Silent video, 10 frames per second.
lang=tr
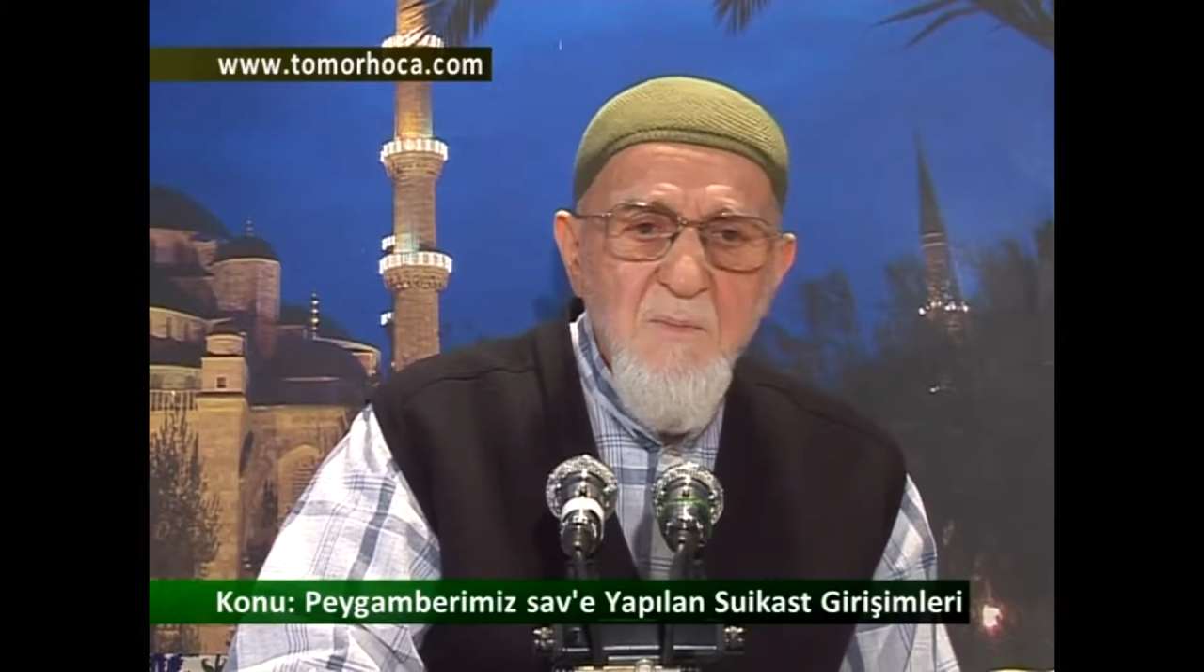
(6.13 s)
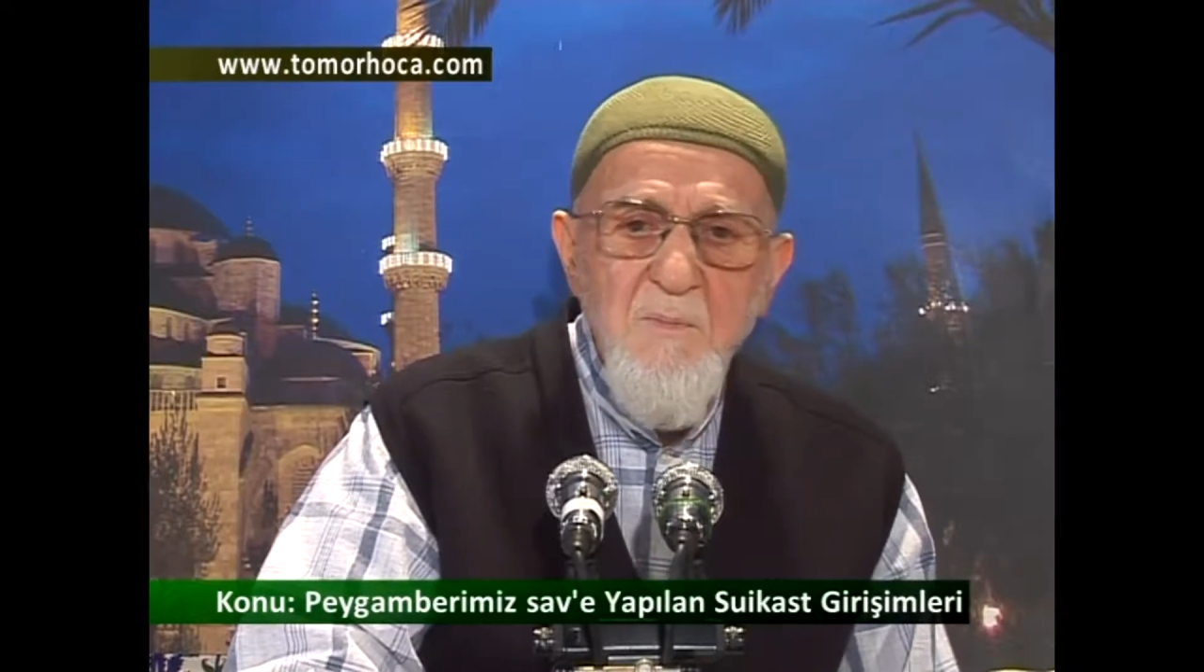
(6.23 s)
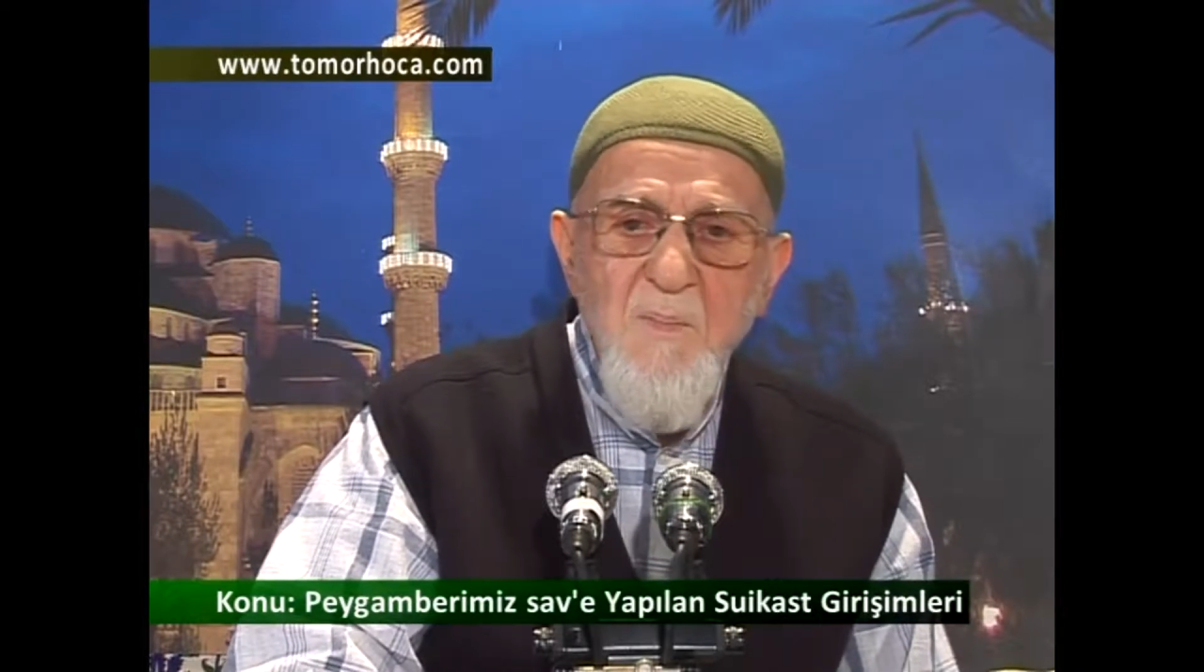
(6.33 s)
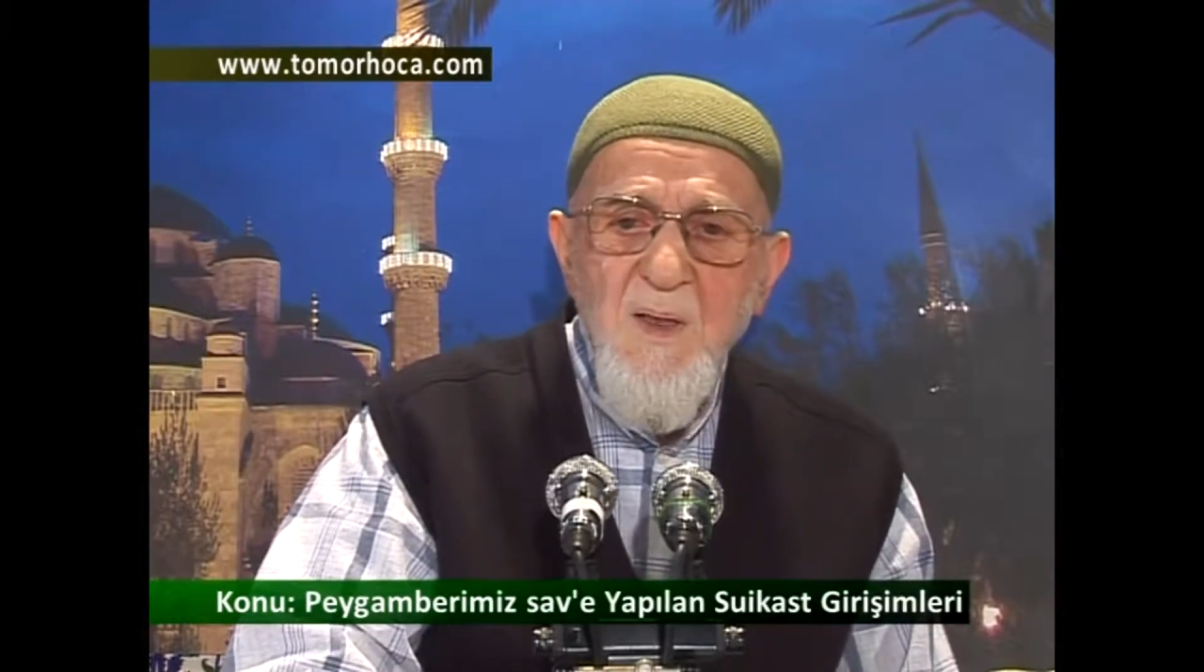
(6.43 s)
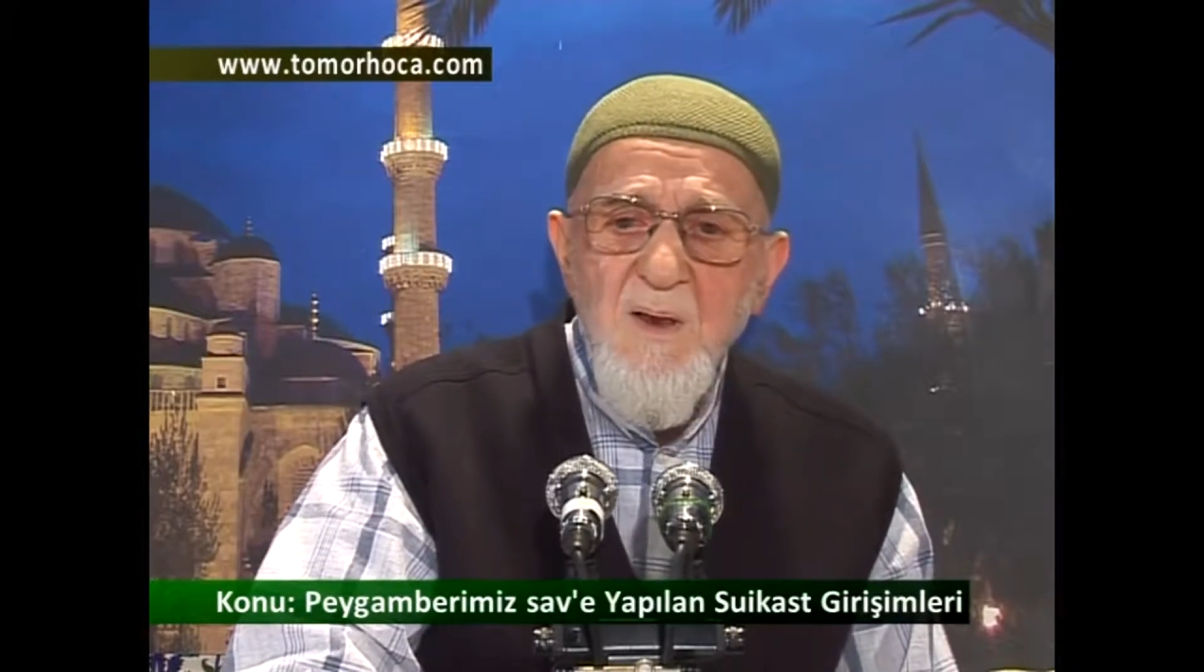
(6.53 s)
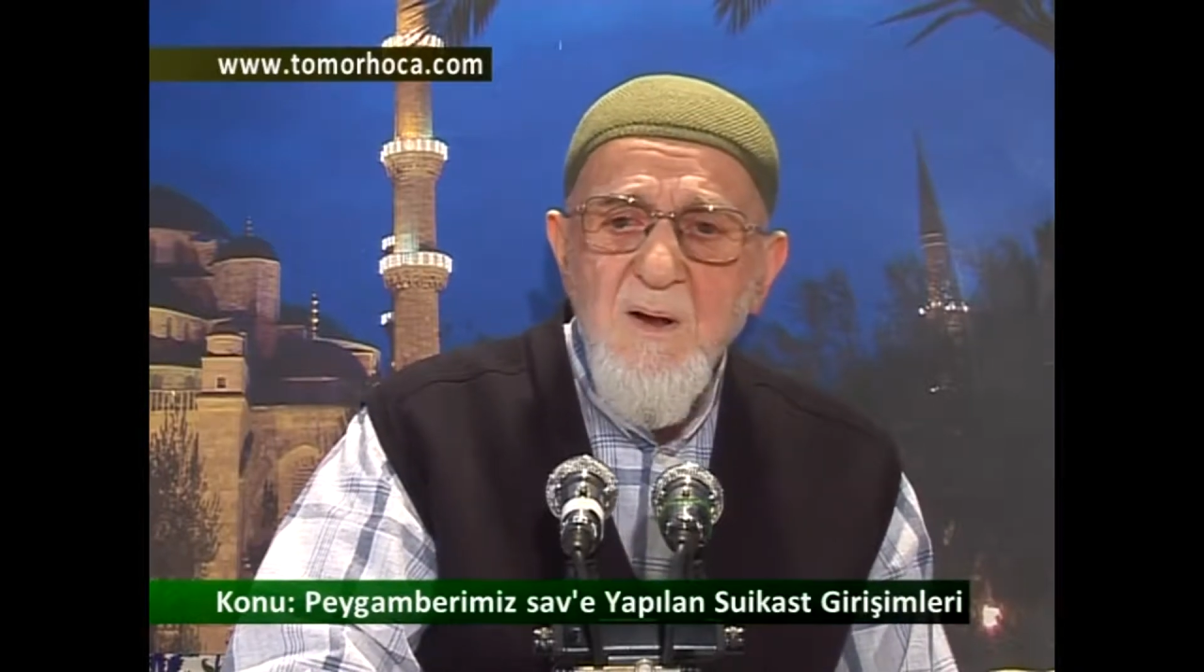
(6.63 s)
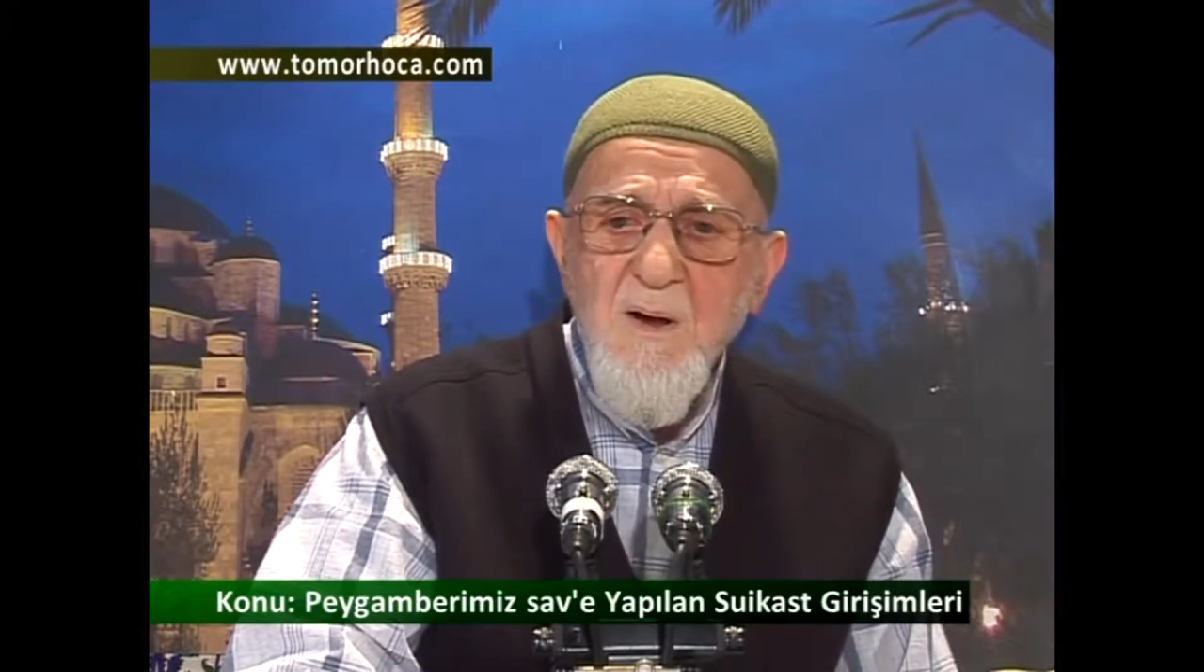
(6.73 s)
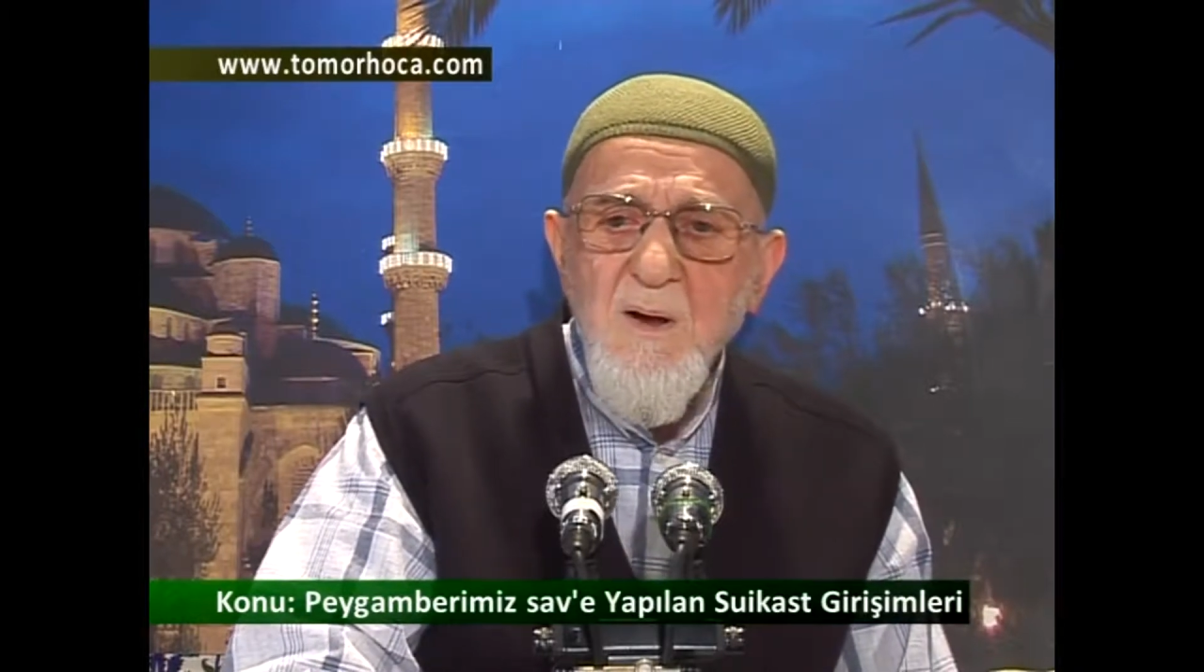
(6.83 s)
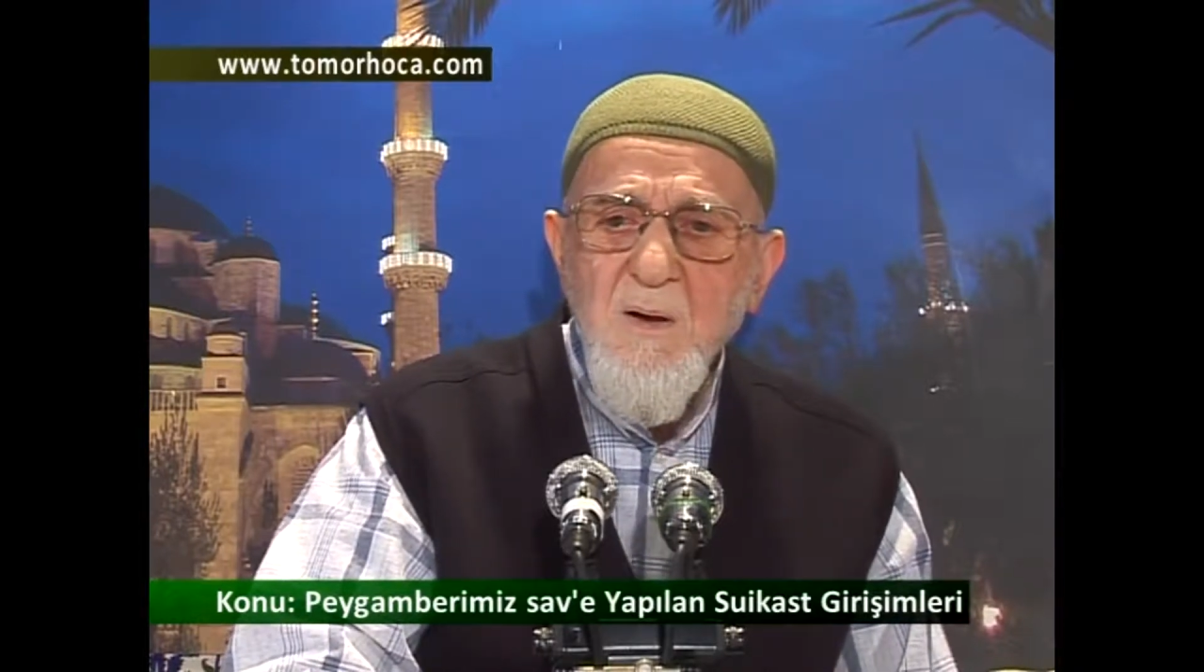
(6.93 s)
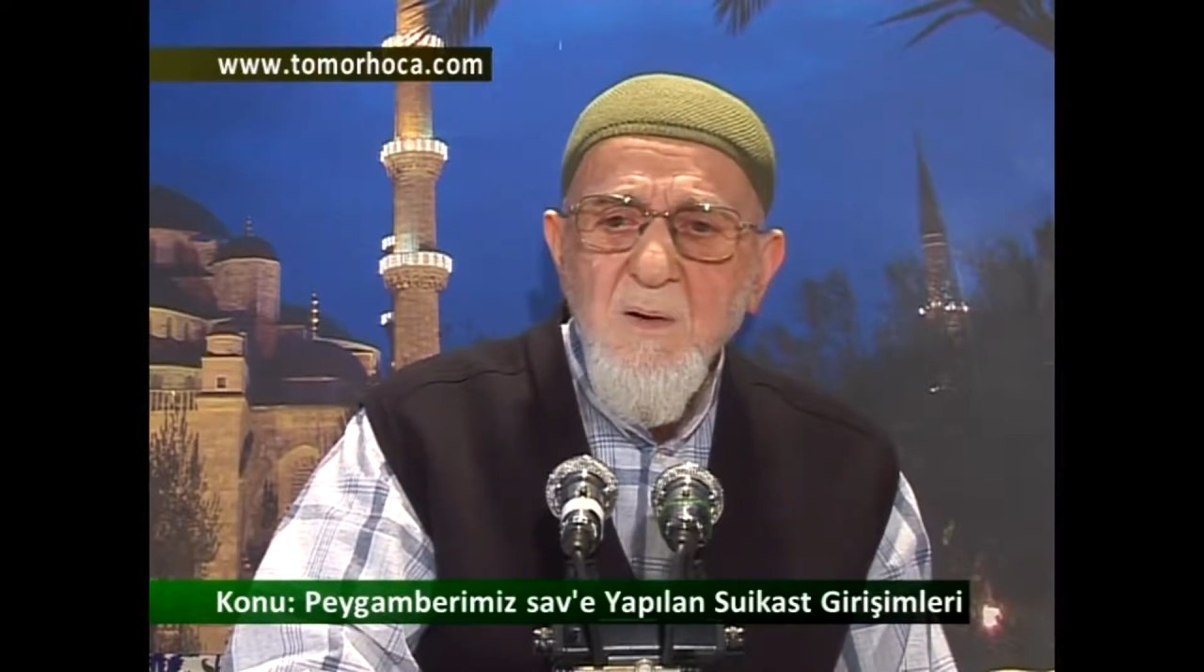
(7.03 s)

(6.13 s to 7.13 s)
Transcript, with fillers: Beni